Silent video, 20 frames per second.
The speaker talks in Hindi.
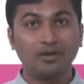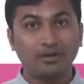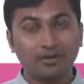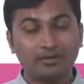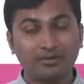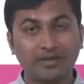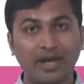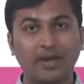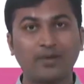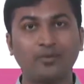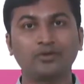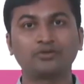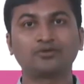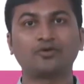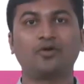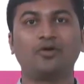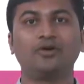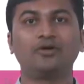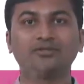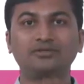दैट वॉज
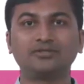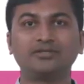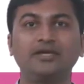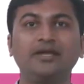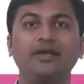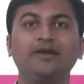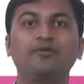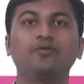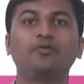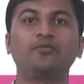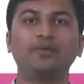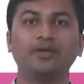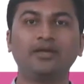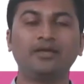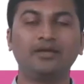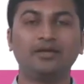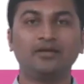कॉल्ड सी टू बी